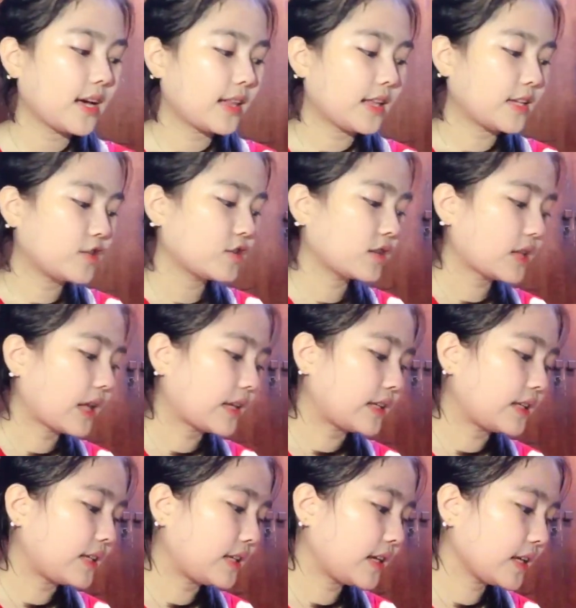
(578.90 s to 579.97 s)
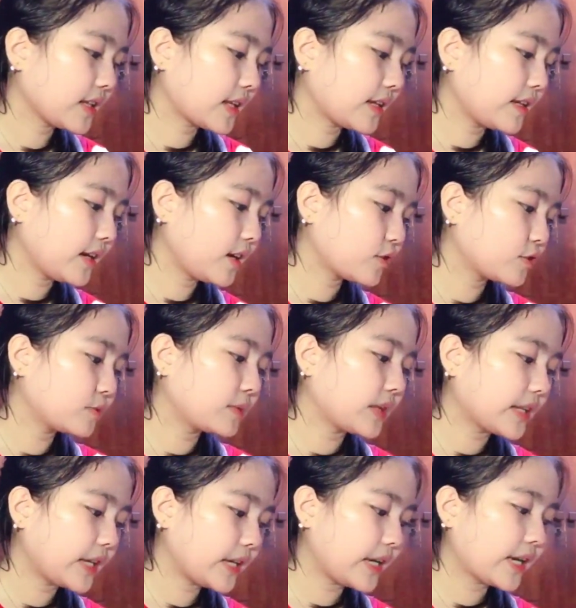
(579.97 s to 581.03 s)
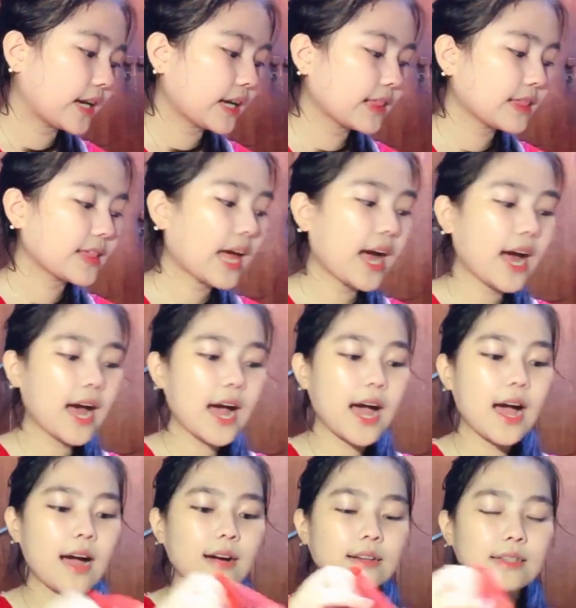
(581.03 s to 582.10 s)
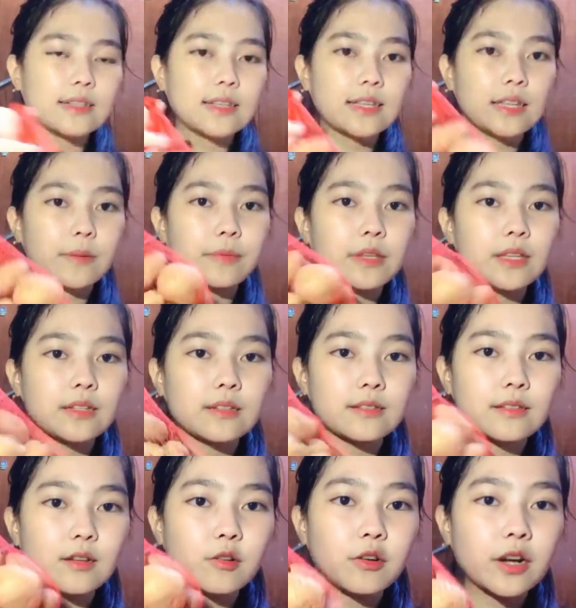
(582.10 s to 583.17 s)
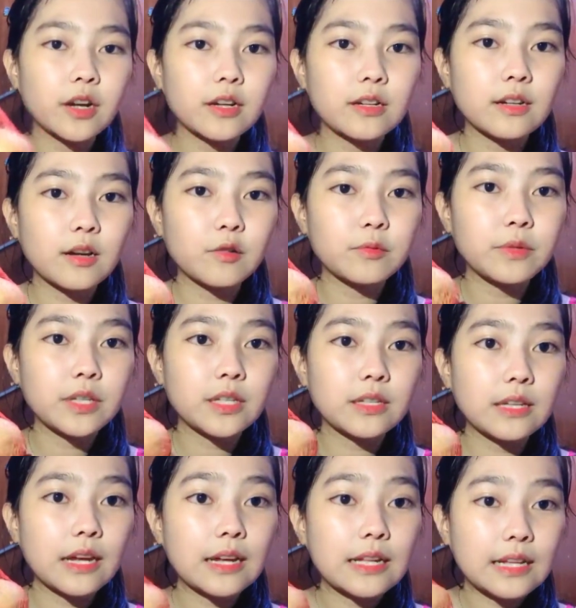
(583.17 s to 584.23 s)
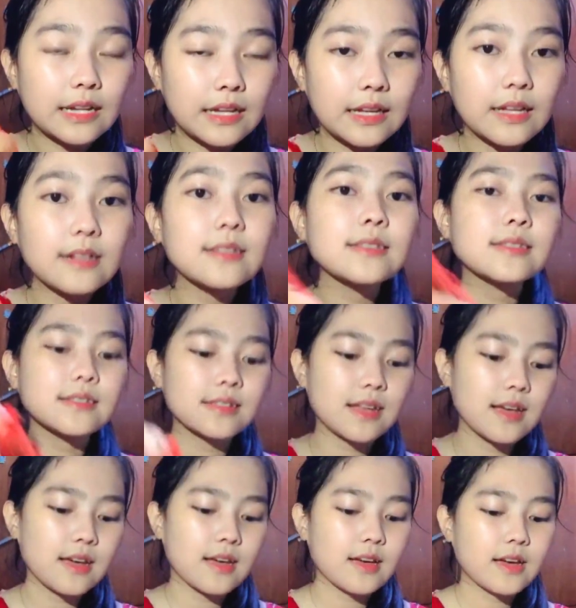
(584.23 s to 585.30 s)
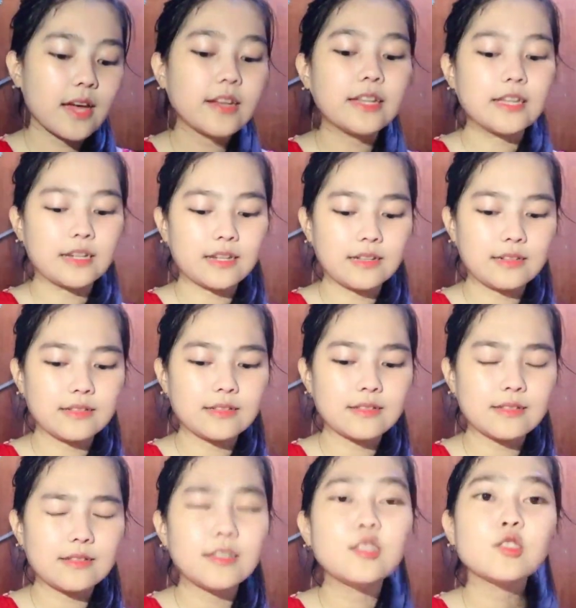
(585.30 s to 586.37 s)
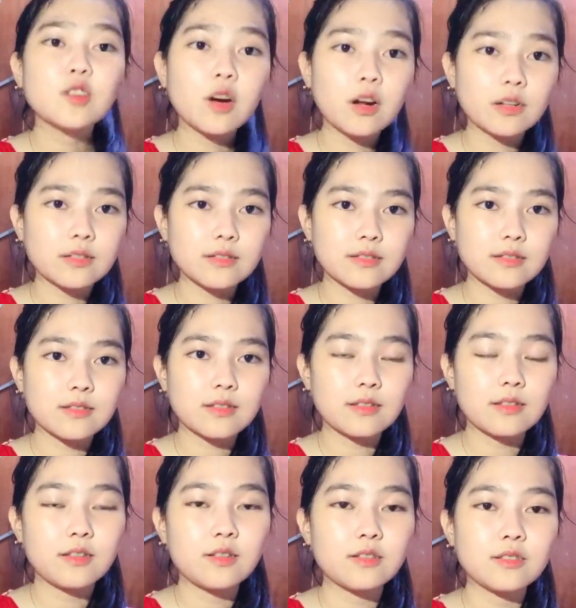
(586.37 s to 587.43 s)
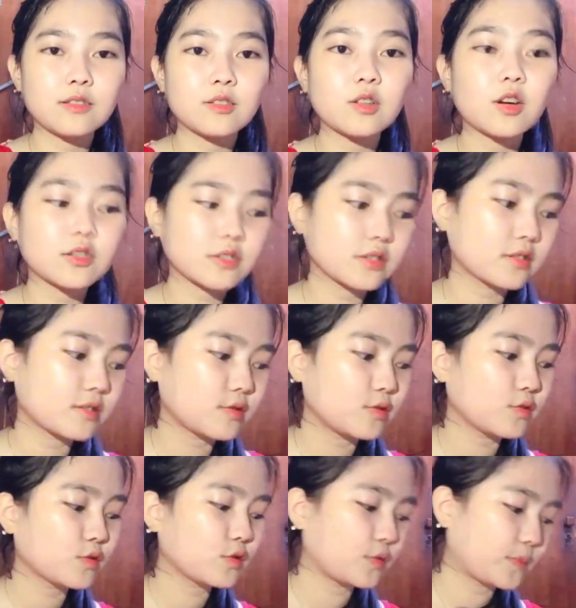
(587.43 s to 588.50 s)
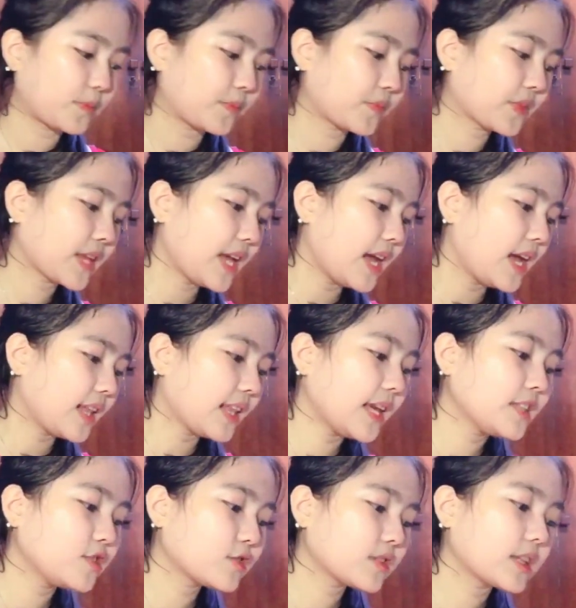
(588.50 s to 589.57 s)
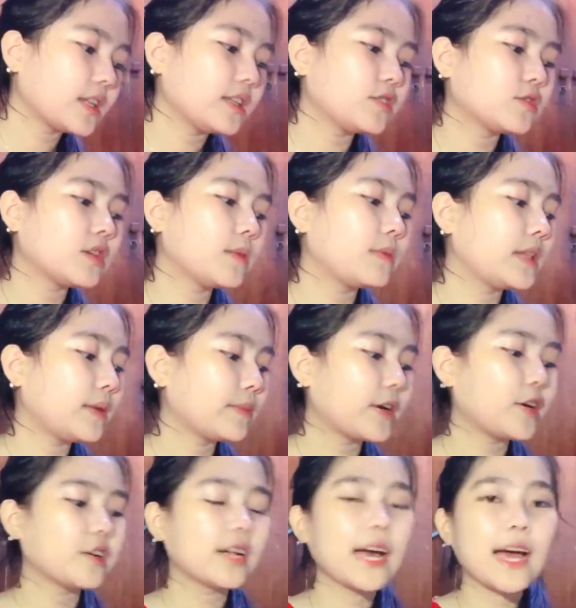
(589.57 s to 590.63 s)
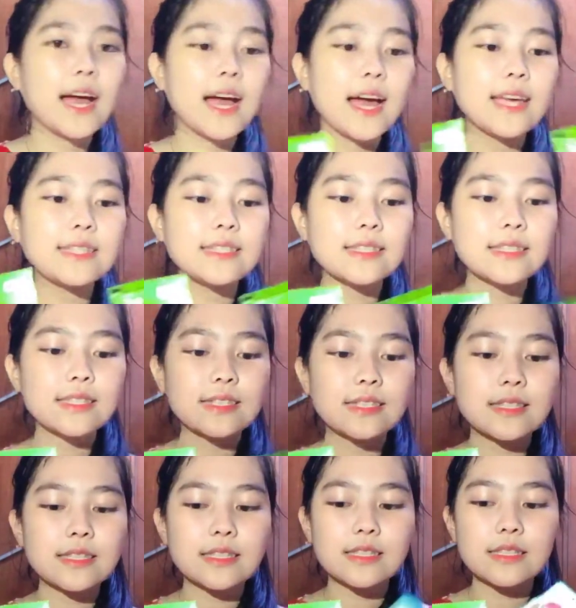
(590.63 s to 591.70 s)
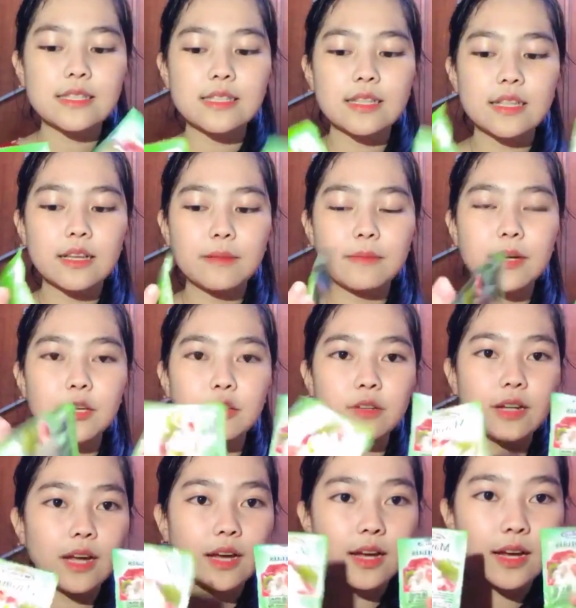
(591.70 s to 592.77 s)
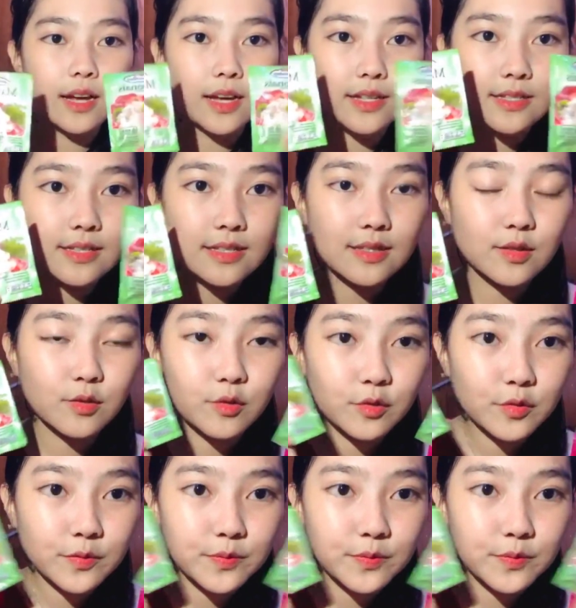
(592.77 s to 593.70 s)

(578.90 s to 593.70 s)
lanjut lagi tadi aku beli kentang nanti kita bikin kentang goreng dan aku bikinnya di reels eh di reels di shorts di shorts YouTube lanjut tadi juga beli mayonnaise mayonnaise tuh